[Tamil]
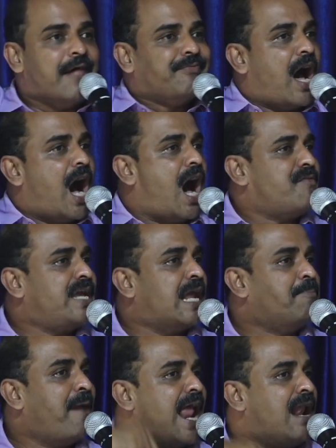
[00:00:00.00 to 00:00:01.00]
அந்த ஆவி
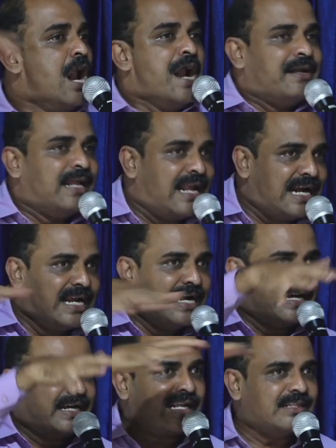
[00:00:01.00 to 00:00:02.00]
என் மேல்
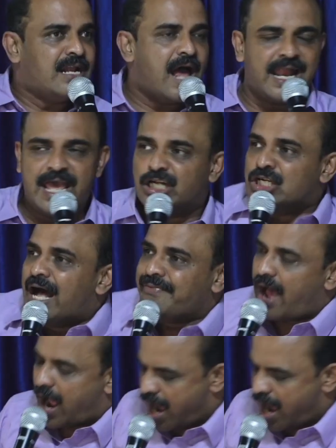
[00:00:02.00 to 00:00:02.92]
நிழலிடுகிறதுனாலே அந்த